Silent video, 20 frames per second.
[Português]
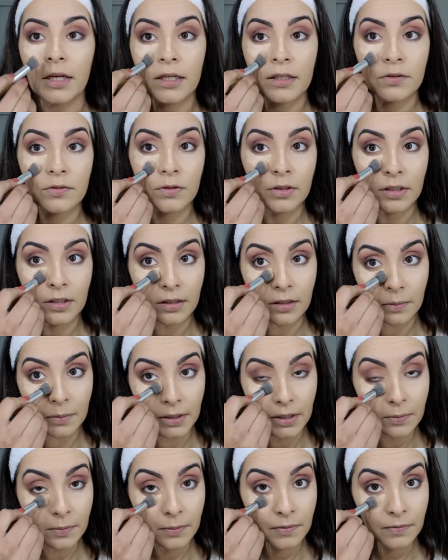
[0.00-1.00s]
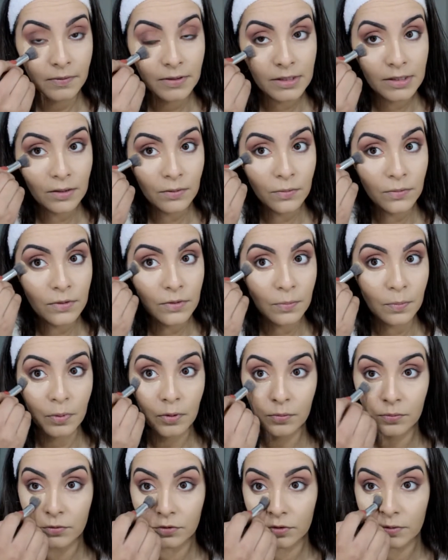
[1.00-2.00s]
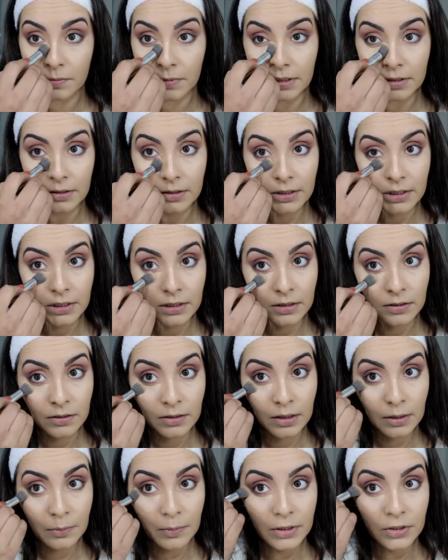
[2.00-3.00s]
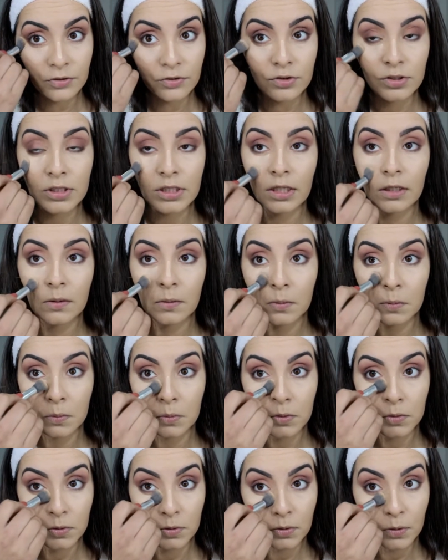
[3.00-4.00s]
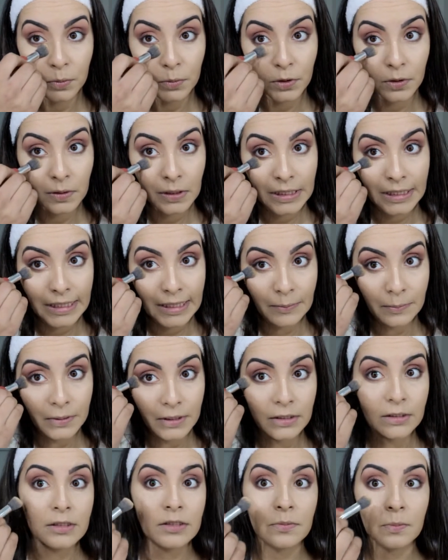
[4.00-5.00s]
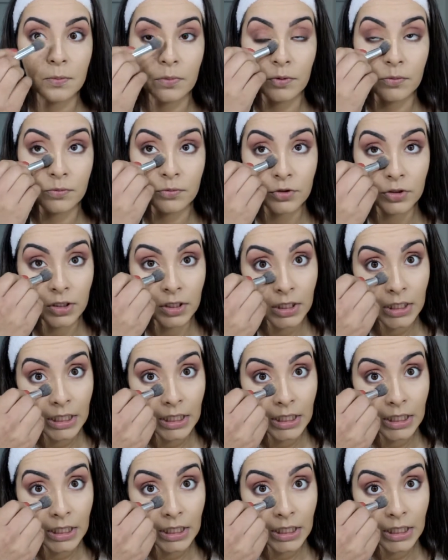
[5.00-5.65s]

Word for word: Isso aqui também dá pra fazer com esponja, mas acabei de dizer que eu não sou muito adepta da esponja.